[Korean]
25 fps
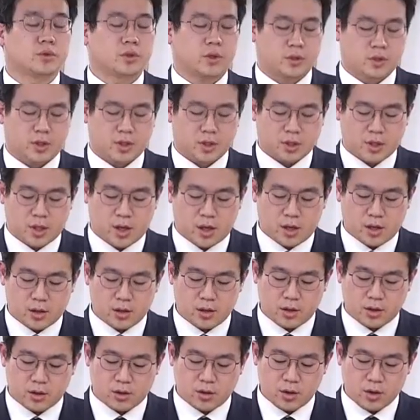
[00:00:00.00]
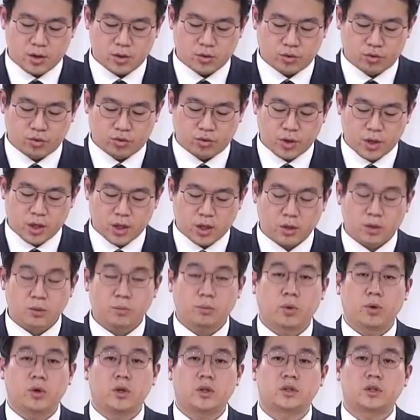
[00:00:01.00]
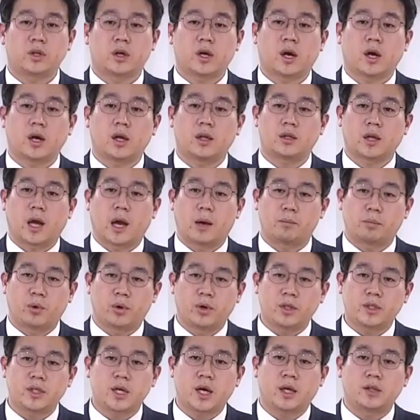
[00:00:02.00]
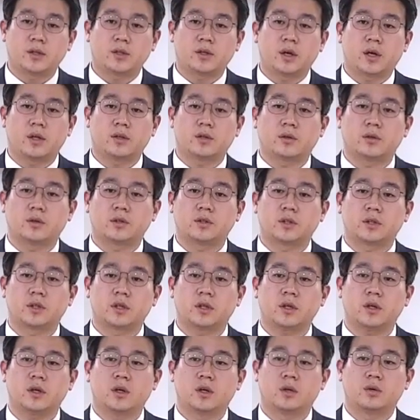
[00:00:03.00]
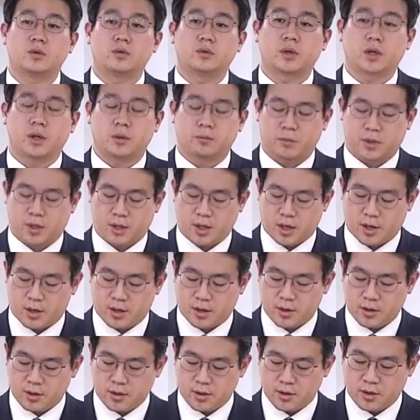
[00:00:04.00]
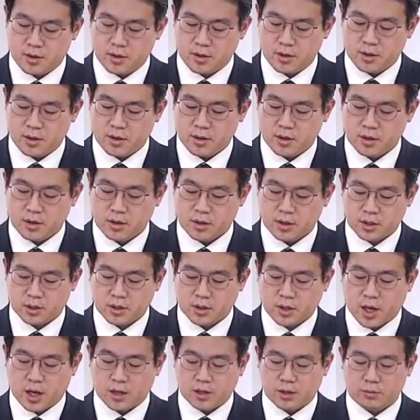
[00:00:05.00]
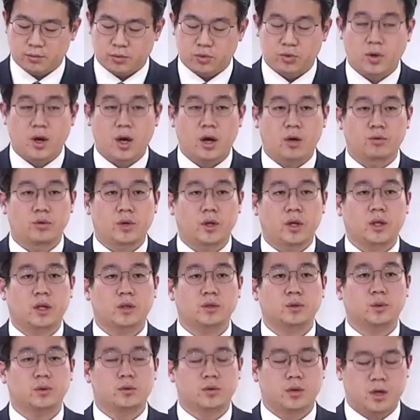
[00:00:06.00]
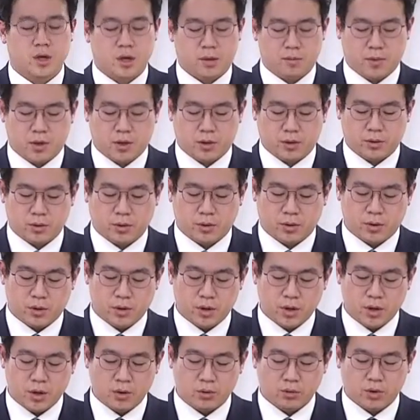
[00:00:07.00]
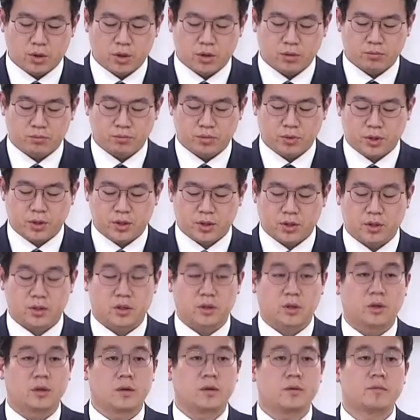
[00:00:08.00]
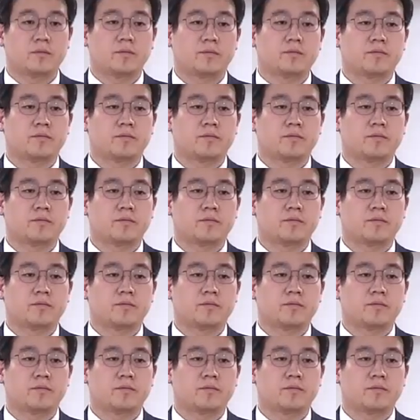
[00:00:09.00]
부서질 때에는 누구에게도 보이지 않으려 하는 것이 우리입니다. 그래서 가끔 누가 우리에게 손을 내밀어도 우리는 뿌리치죠.